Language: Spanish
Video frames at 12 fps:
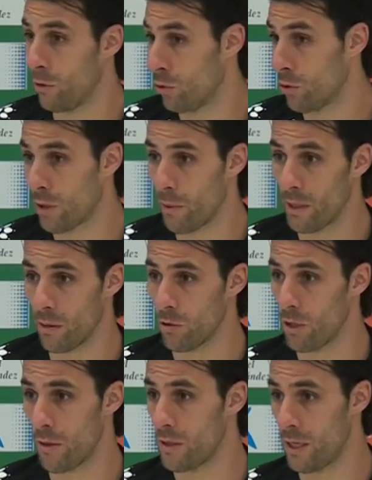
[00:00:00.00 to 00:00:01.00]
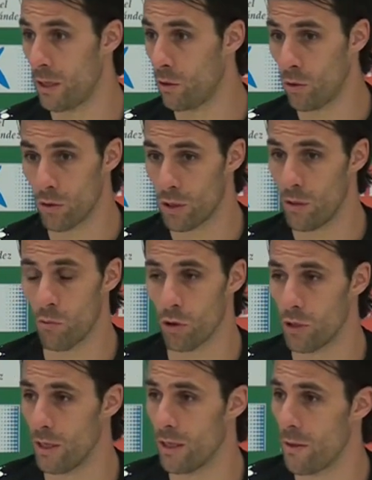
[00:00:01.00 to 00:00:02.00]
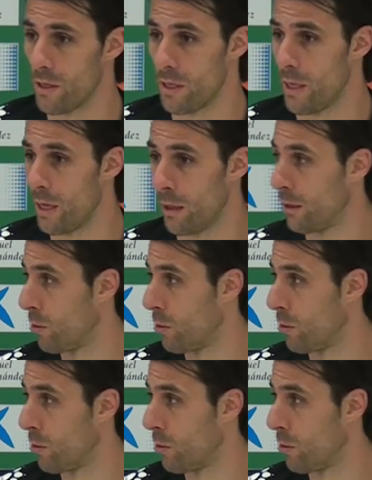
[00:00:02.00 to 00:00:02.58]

nosotros también tenemos necesidad, todos los equipos tienen necesidad,